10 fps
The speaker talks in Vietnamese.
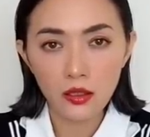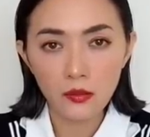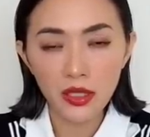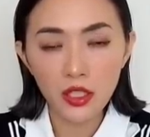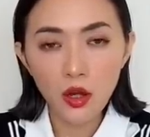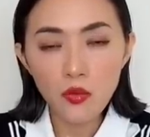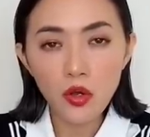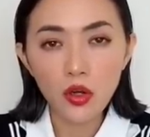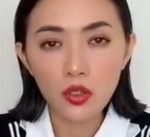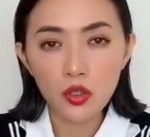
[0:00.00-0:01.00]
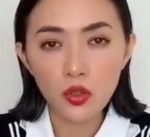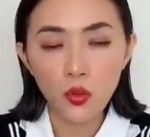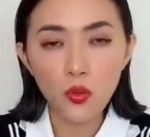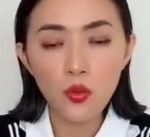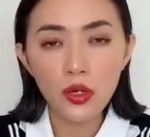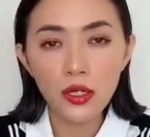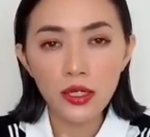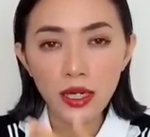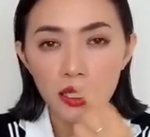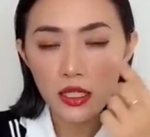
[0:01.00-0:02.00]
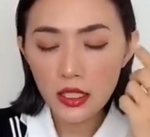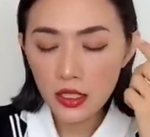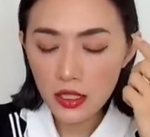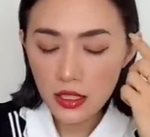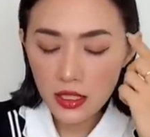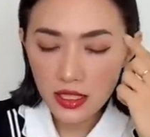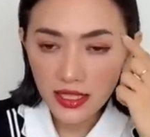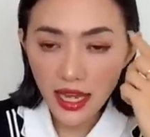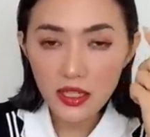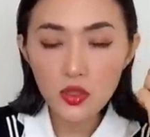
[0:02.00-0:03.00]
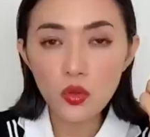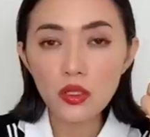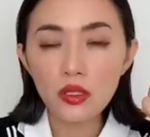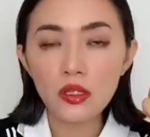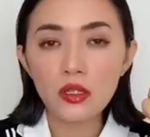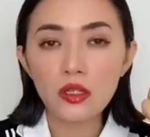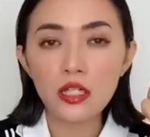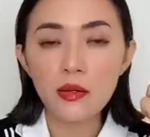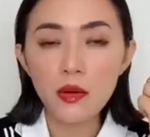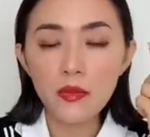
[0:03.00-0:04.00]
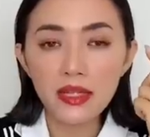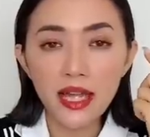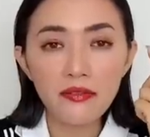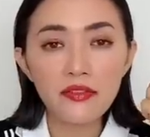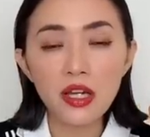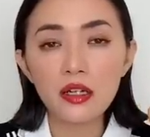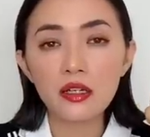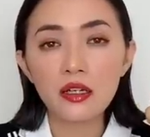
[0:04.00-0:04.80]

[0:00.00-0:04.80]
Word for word: mình không còn đủ cái sáng suốt để mà mình làm việc